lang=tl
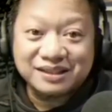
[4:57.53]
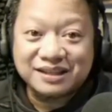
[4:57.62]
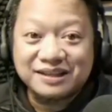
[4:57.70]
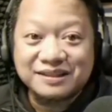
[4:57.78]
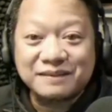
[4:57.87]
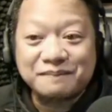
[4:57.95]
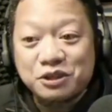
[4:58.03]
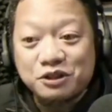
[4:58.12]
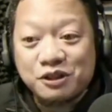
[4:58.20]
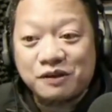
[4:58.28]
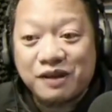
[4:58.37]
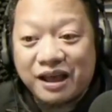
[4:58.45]
So, isipin
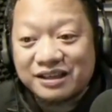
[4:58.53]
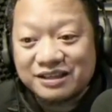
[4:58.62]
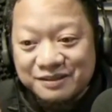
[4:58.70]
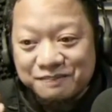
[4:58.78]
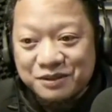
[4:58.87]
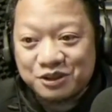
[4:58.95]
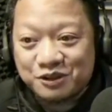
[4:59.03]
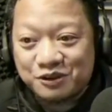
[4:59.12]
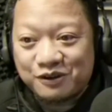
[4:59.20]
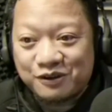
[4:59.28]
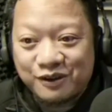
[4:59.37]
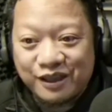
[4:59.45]
niyo 'to, ha? Isipin niyo
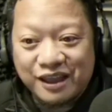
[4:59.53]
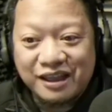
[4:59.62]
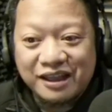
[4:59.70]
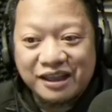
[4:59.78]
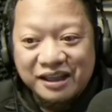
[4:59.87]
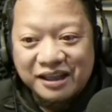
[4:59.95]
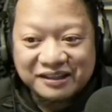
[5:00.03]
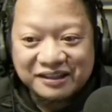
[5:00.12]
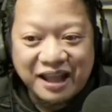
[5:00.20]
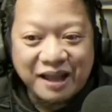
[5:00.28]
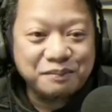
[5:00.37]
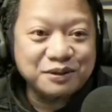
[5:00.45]
'to, okay?
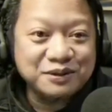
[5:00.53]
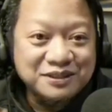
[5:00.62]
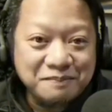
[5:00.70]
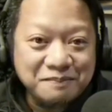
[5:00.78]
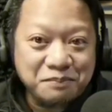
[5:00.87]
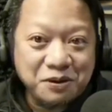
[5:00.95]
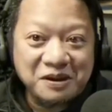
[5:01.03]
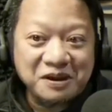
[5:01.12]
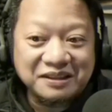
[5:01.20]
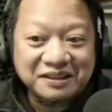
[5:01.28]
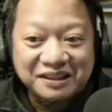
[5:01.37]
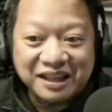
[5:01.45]
Tapos si Paul
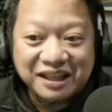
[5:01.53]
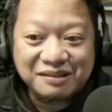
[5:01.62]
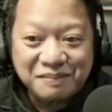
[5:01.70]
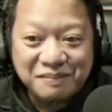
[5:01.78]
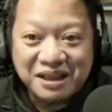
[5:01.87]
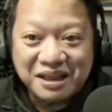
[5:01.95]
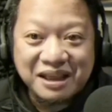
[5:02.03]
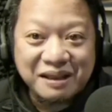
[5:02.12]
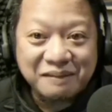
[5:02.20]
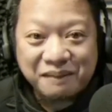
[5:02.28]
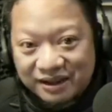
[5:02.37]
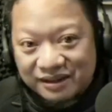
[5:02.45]
nagte-tent making
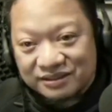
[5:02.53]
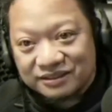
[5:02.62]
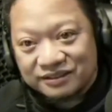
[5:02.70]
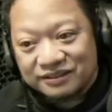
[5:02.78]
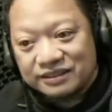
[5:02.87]
pa rin.